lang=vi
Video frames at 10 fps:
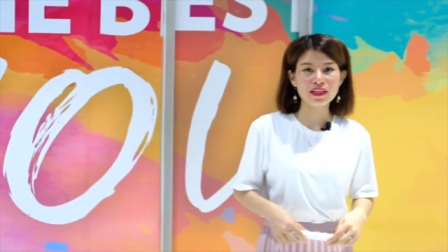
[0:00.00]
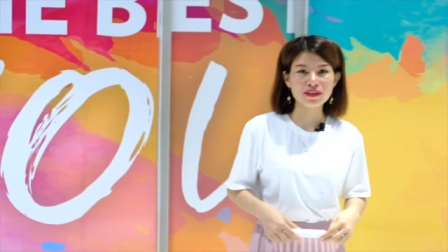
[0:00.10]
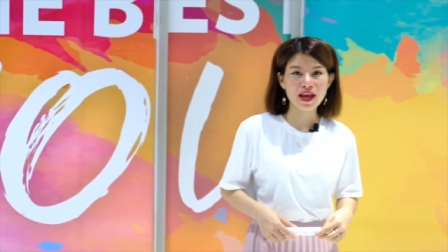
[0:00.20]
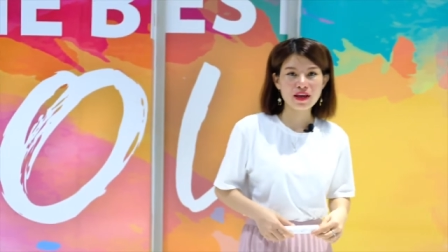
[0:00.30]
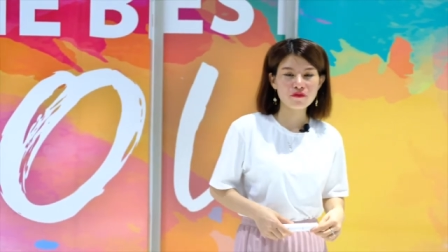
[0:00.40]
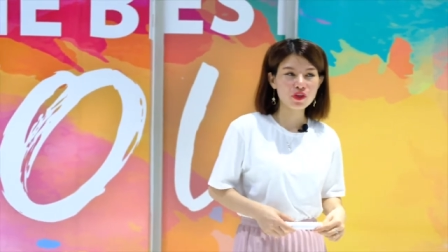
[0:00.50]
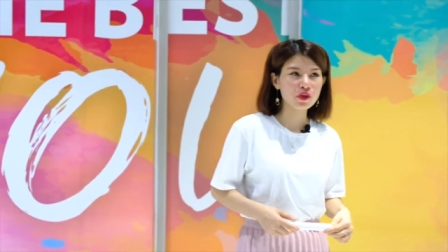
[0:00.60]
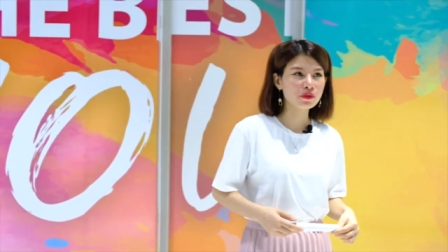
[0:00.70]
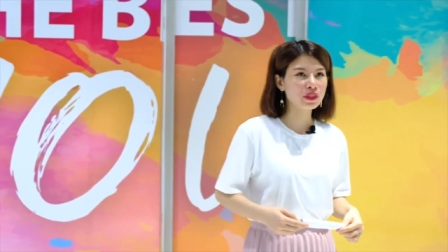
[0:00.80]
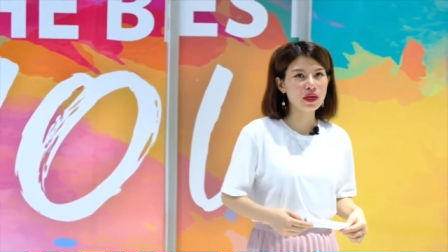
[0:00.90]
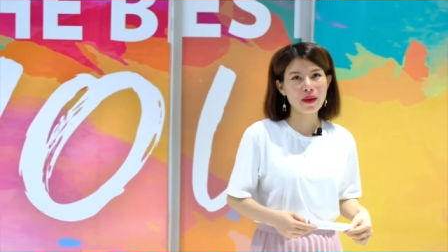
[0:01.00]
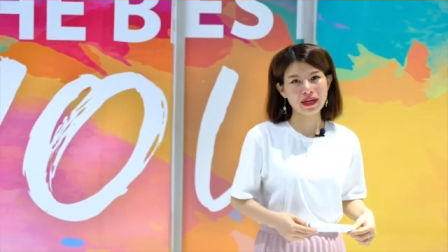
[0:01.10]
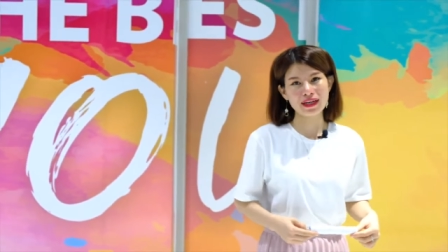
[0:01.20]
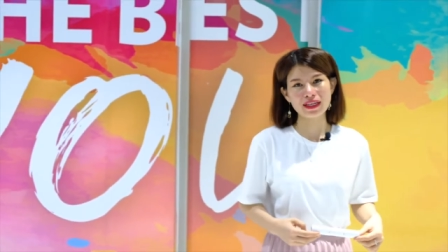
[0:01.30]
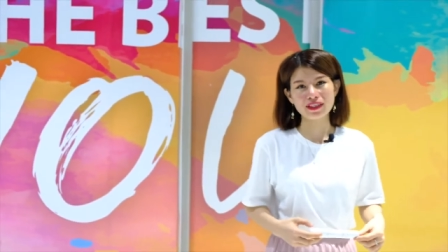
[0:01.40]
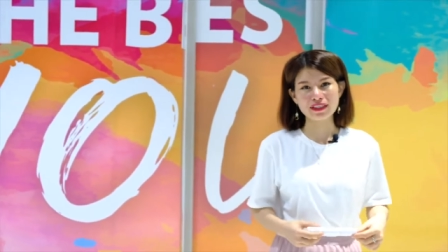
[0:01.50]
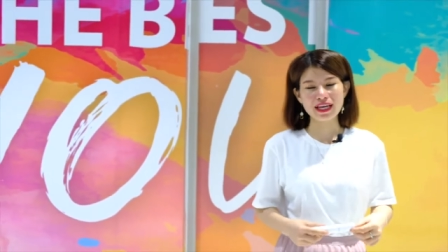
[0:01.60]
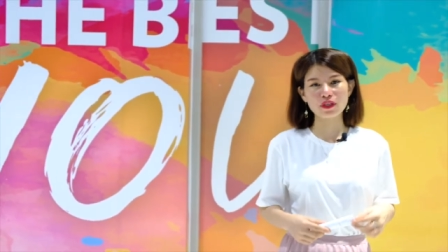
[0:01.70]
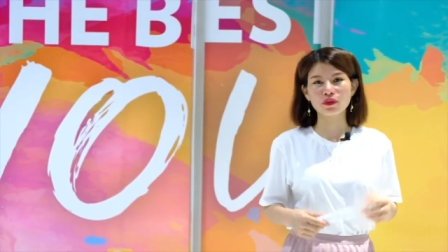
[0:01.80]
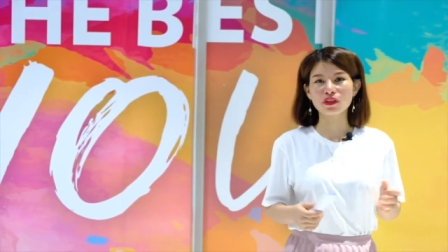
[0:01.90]
dự án, ví dụ như các bạn là những
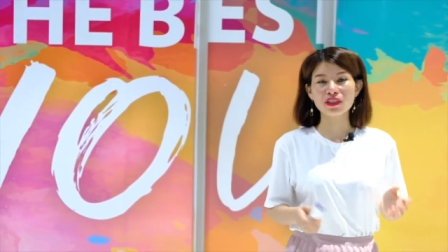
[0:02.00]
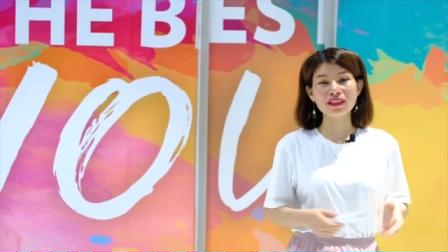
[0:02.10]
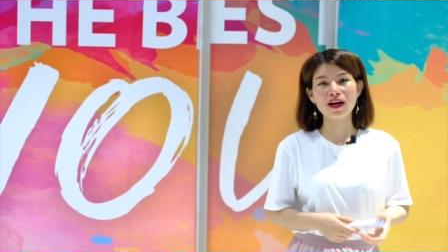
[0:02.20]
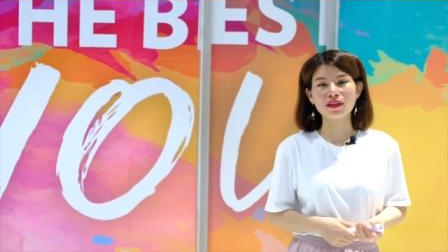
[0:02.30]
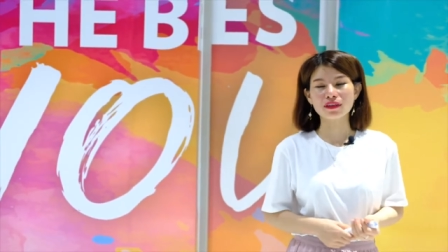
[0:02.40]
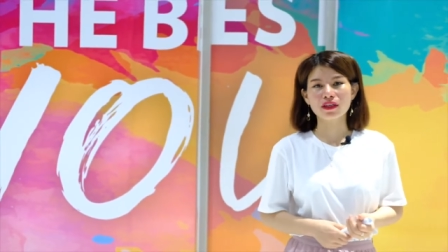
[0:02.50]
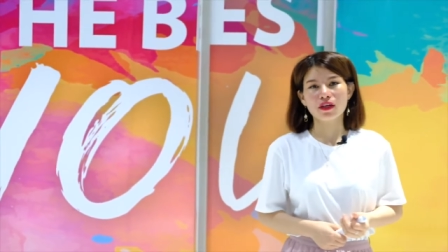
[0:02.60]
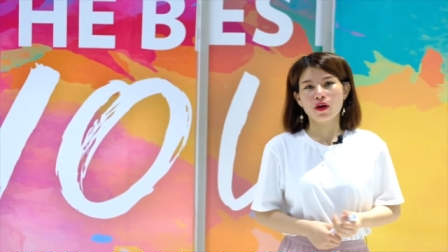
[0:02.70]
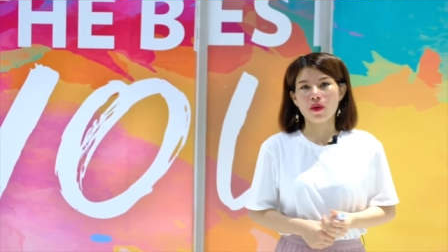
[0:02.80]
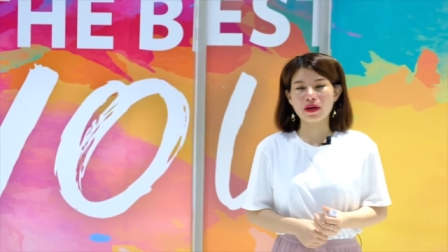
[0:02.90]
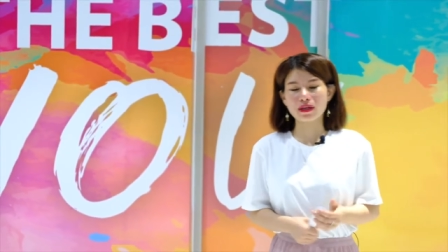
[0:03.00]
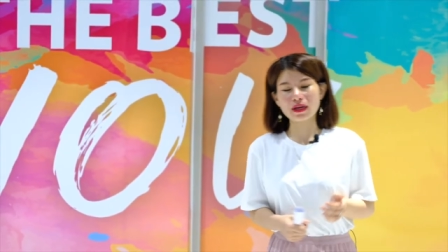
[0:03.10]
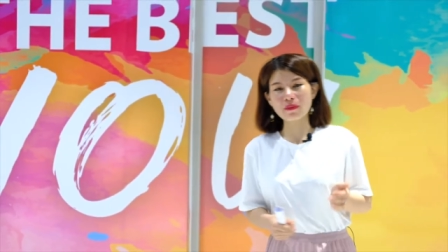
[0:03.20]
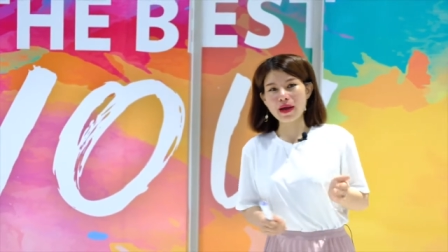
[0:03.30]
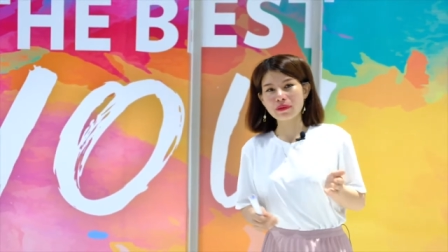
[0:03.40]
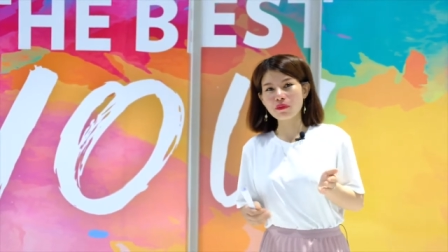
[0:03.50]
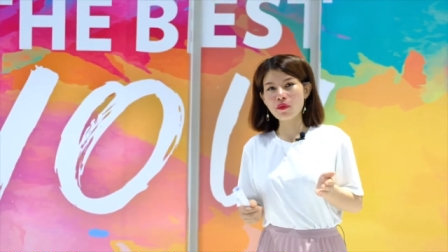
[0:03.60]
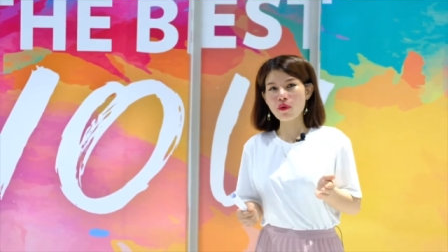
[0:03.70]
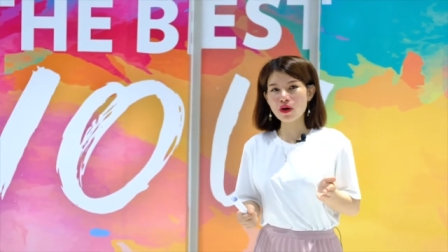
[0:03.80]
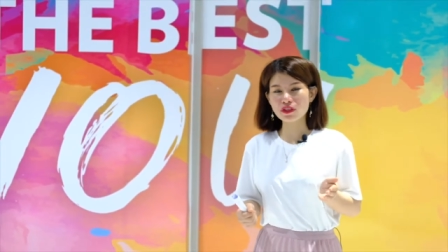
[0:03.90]
nhà đầu tư thiên thần, hoặc các bạn
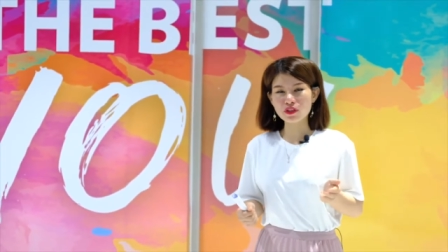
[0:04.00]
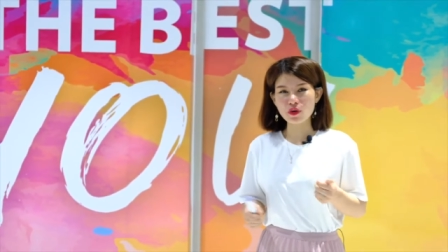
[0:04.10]
mua chứng